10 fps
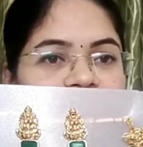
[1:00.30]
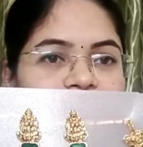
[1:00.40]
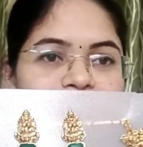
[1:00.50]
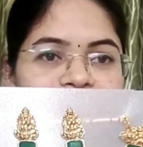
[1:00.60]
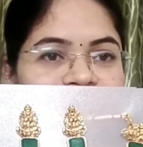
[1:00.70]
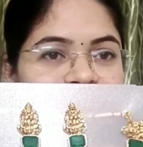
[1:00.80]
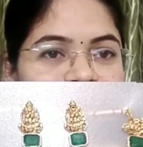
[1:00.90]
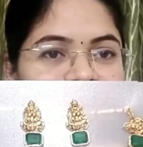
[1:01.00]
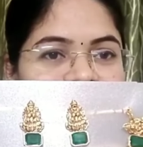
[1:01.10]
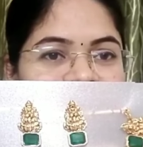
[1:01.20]
హండ్రెడ్ పర్సెంట్
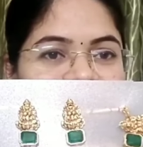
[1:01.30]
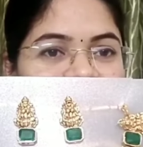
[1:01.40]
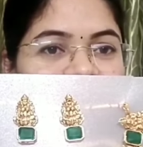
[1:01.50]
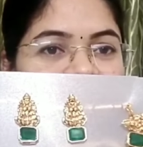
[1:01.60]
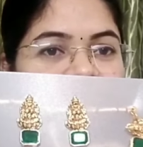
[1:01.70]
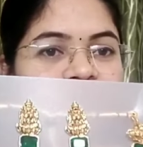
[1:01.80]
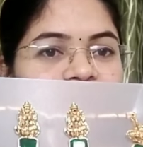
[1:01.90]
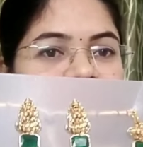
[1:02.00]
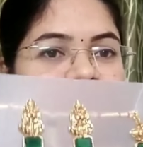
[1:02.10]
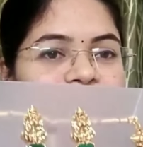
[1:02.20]
రికమెండ్ చేస్తాను
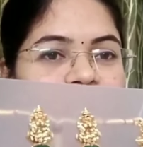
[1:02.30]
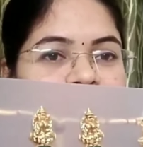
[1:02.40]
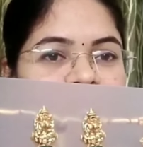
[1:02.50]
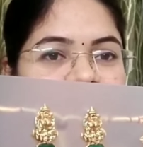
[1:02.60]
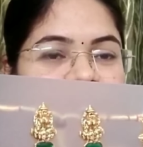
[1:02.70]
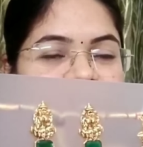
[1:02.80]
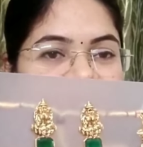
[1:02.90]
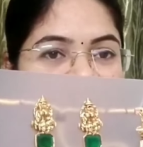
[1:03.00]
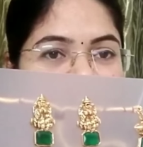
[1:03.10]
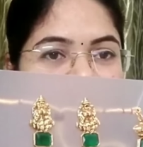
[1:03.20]
సో ఇలా మనకి
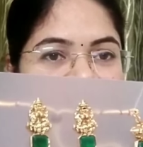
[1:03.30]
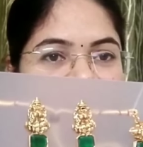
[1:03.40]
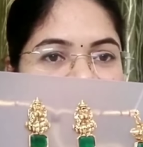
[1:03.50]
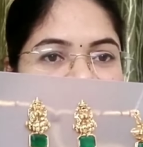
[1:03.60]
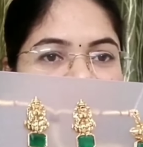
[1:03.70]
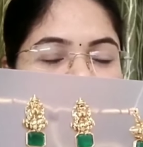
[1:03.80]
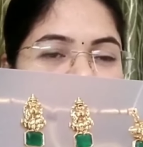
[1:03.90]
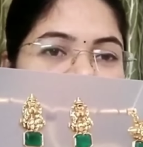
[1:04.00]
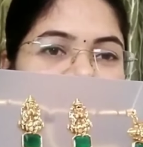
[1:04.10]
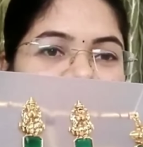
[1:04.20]

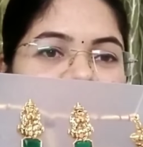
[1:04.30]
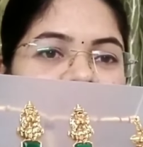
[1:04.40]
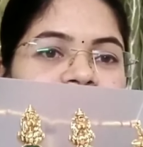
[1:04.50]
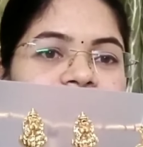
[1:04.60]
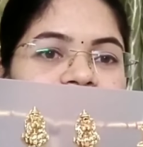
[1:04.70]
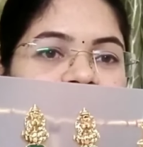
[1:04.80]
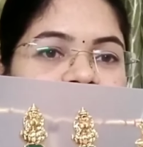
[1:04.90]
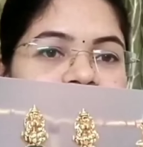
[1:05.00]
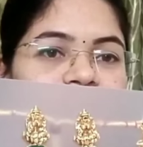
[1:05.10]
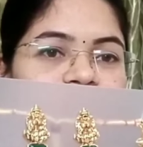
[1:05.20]
లక్ష్మీదేవితోని ఇలా
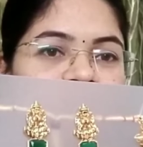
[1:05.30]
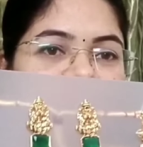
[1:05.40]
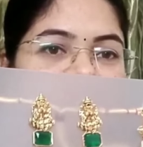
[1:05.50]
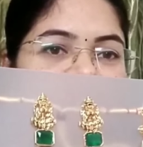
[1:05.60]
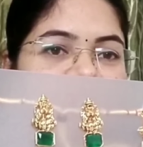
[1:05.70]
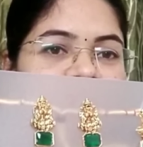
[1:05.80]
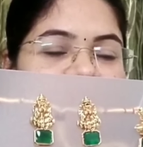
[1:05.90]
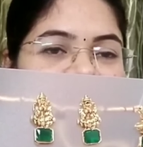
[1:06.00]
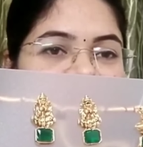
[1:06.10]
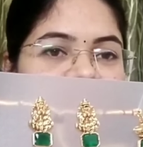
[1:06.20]
వచ్చేసింది
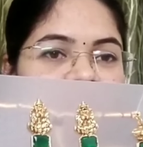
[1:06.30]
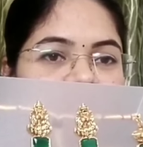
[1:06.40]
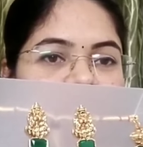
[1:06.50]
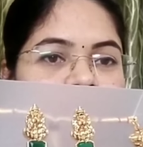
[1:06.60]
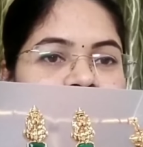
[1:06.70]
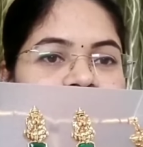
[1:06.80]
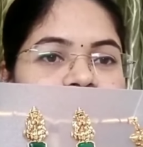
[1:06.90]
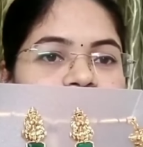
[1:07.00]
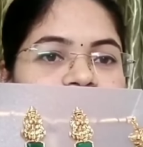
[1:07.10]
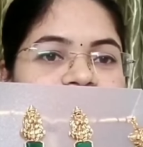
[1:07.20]
డిజైన్ సో
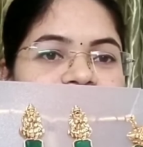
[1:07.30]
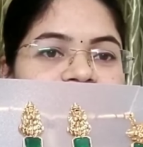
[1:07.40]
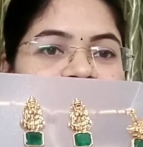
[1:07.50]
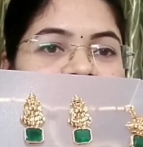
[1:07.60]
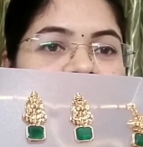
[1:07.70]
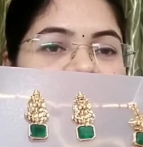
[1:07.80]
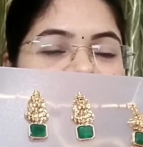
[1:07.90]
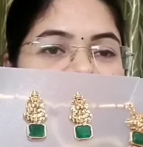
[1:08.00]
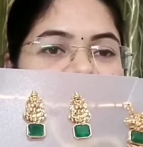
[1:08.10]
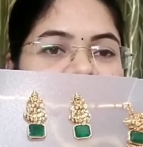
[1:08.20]
మిడిలో వచ్చేసి ఇలా
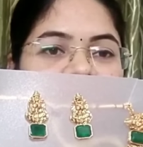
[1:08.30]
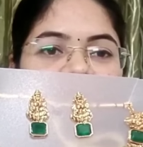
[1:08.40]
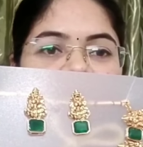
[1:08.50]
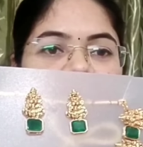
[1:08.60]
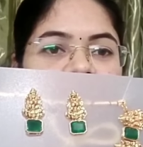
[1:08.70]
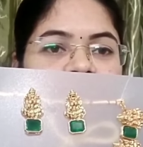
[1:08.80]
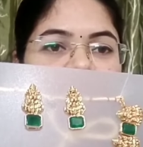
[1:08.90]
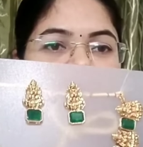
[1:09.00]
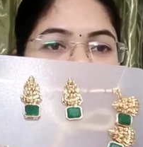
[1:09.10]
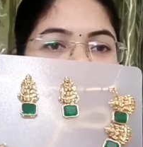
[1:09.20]
గ్రీన్ కలర్
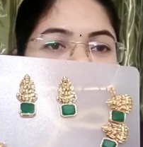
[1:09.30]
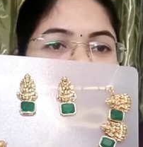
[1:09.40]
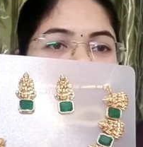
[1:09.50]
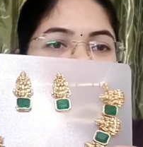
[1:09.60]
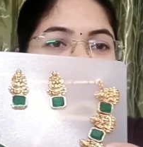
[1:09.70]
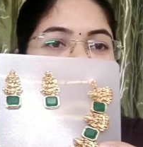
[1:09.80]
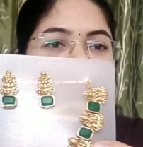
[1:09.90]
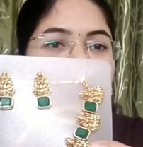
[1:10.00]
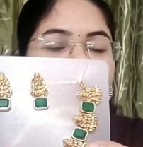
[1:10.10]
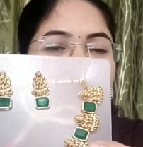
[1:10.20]
స్టోన్ అనేది
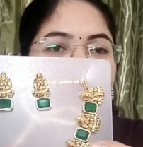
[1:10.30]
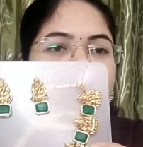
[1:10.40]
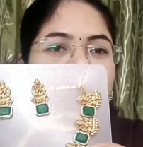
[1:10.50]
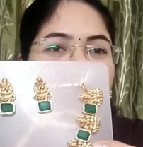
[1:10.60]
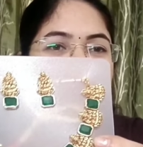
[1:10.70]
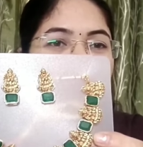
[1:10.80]
పెట్టారండి సో